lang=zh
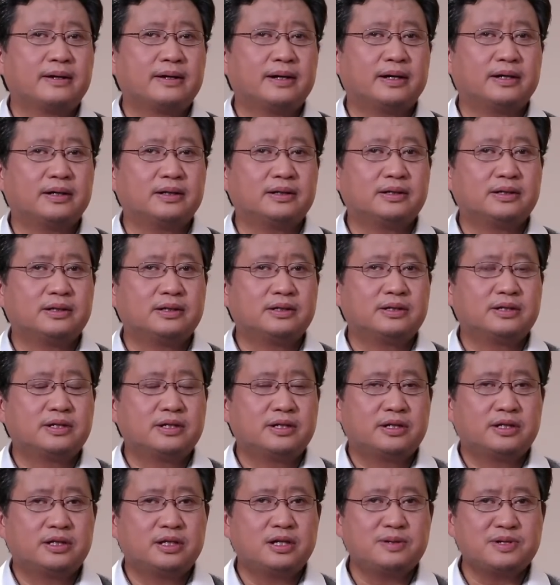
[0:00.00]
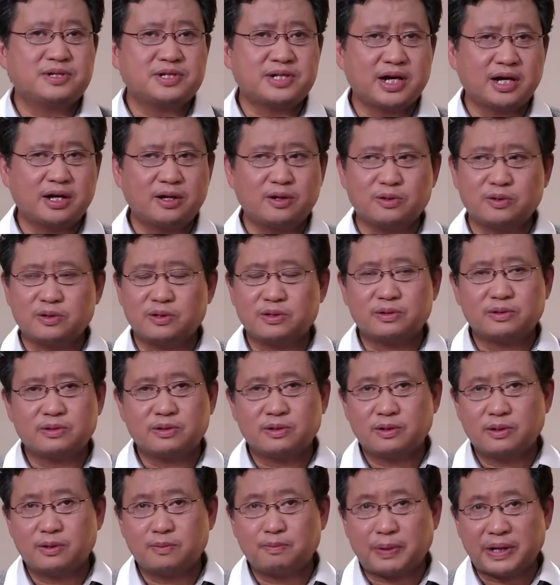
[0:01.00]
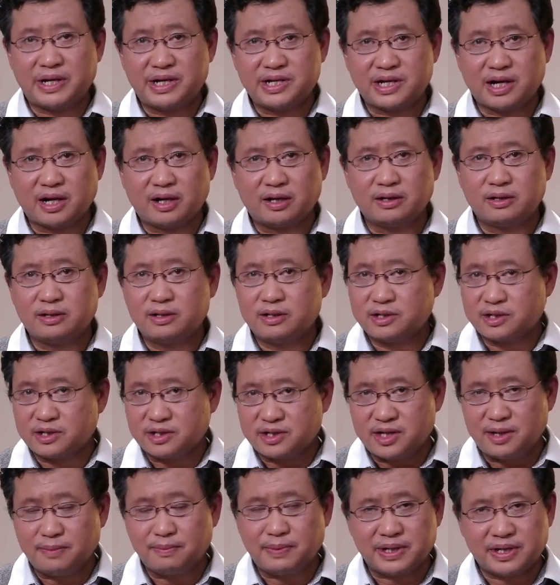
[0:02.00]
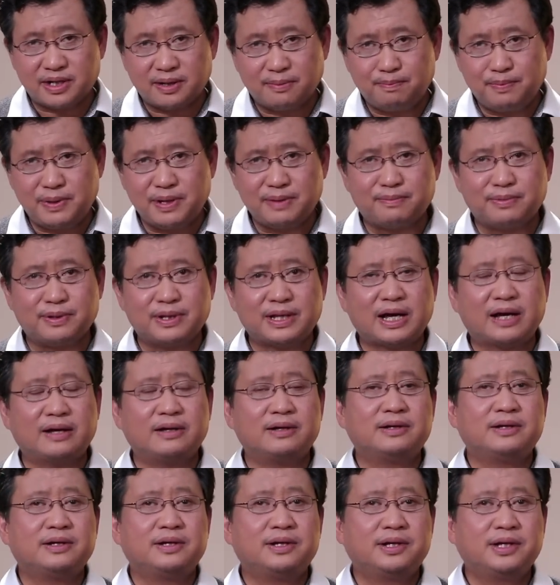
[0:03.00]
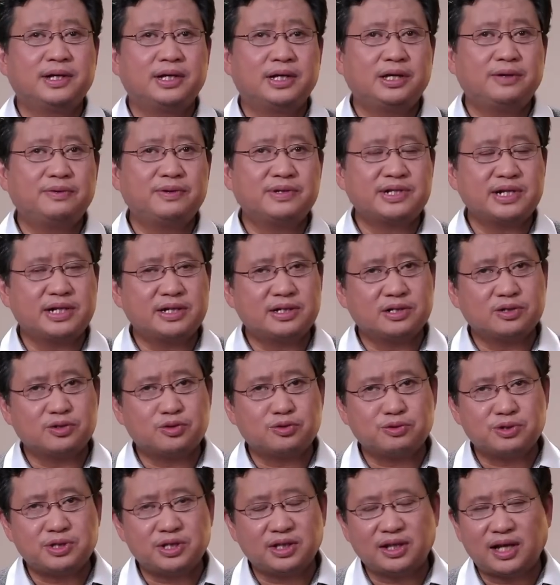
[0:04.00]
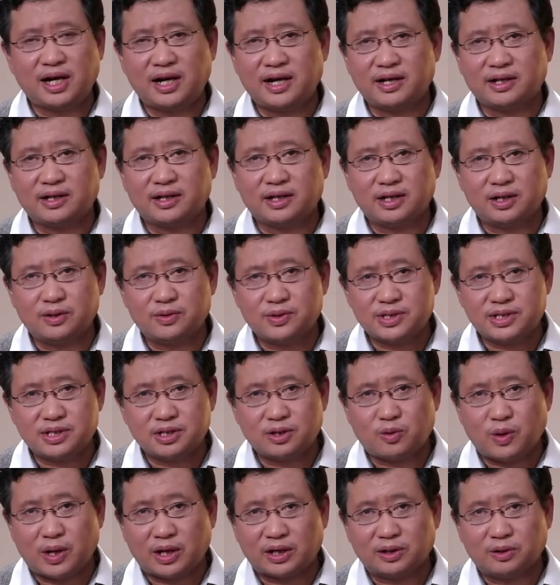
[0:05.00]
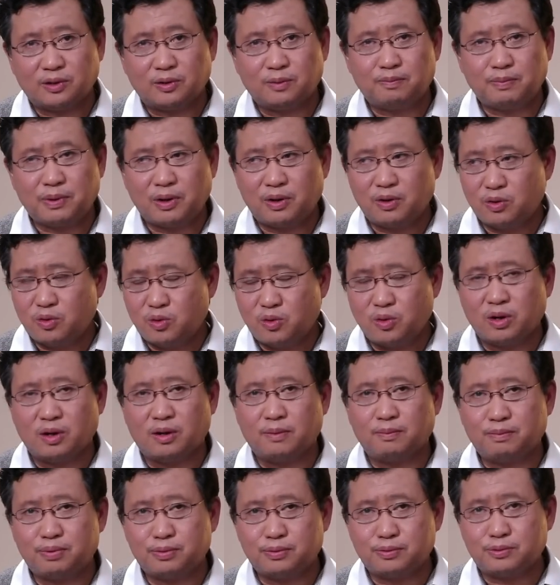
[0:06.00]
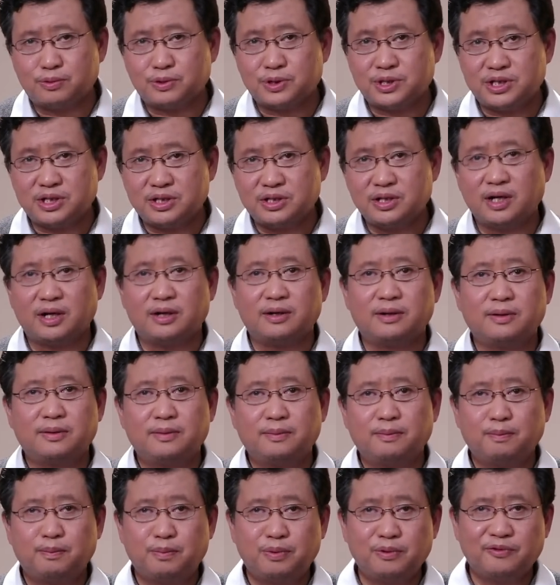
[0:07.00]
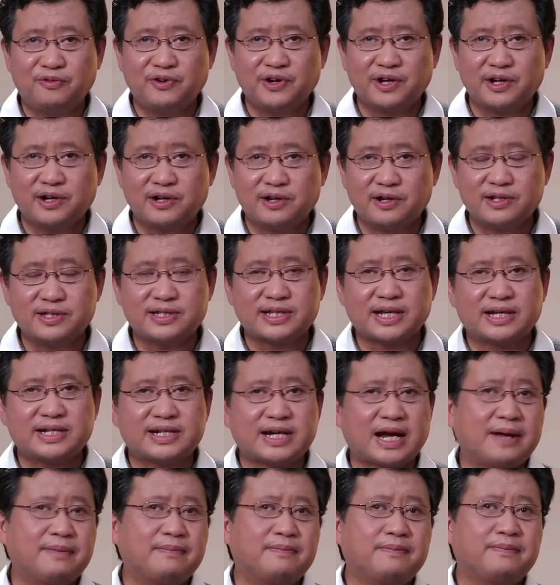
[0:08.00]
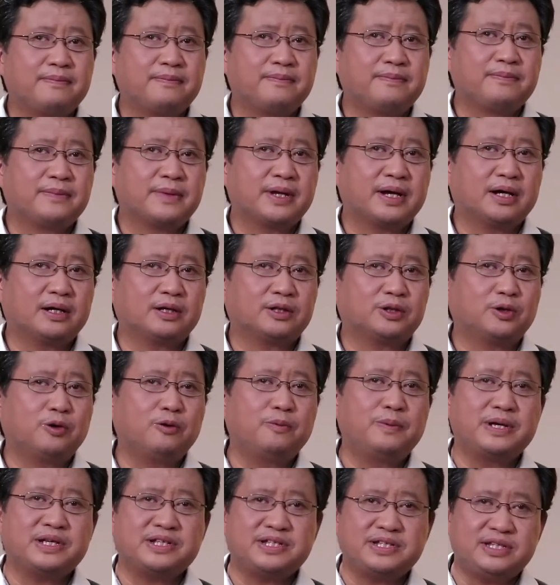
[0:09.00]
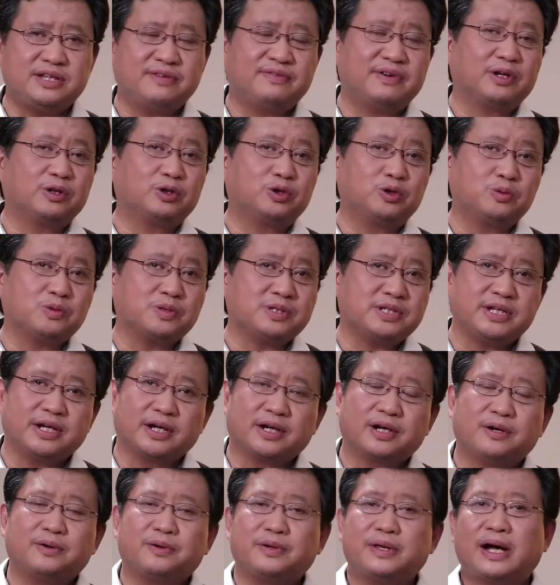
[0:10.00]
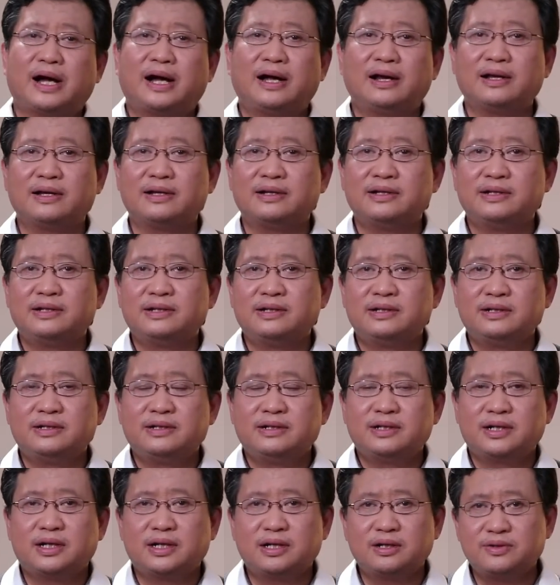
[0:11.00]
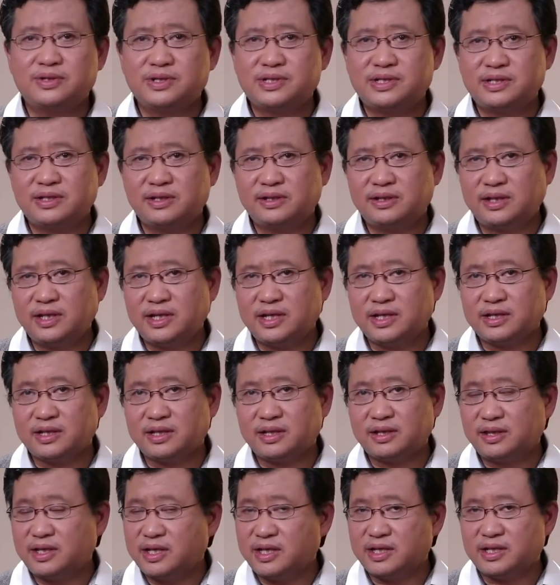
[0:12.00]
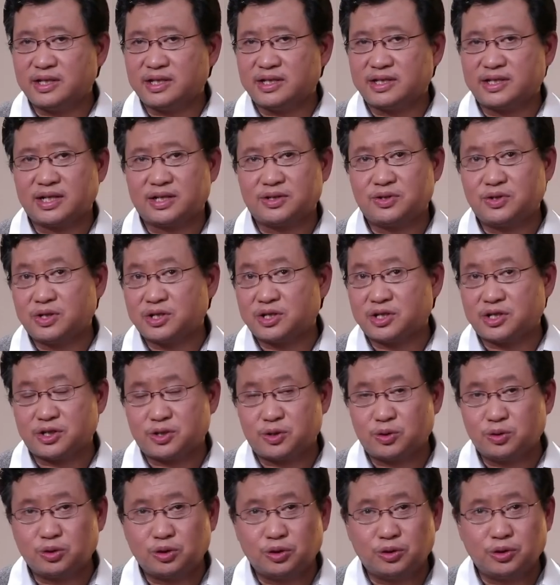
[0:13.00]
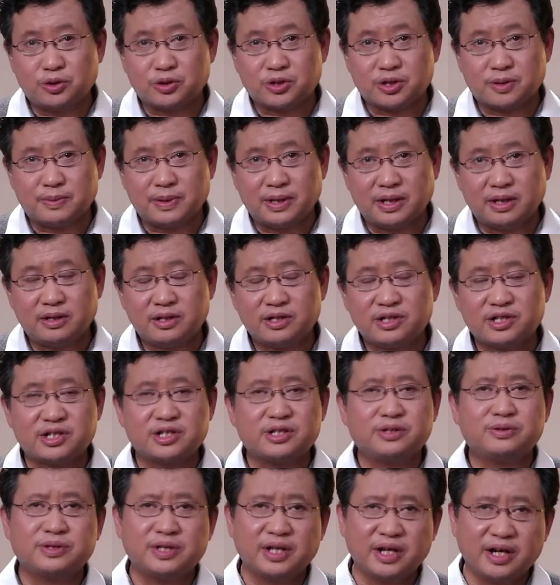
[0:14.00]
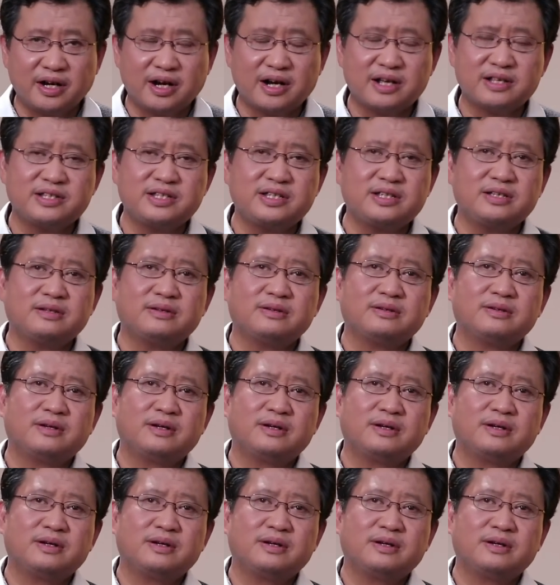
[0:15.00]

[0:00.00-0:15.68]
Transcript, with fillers: 啊，那么善后。赔偿实现赔偿并不难，因为战争初期大量的俄罗斯寡头，包括普京的部分个人财产，啊，都被西方冻结扣押了。俄罗斯地地底下却始终都有什么石油、天然气，